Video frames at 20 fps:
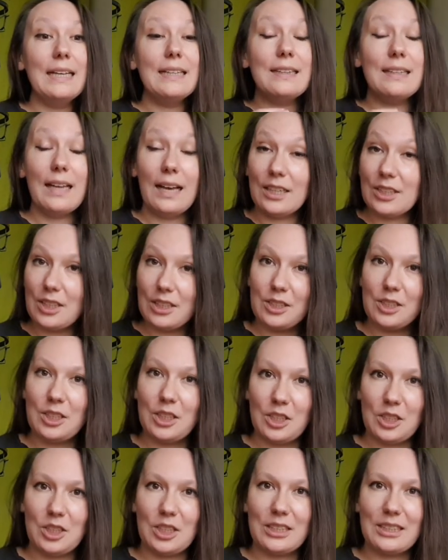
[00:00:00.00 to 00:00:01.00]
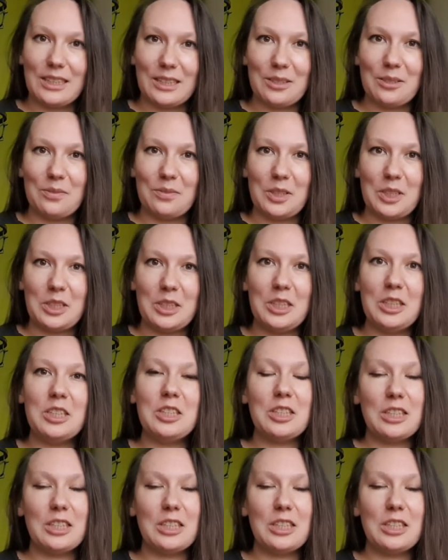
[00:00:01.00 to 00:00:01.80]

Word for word: Nasze dzisiejsze czasowniki,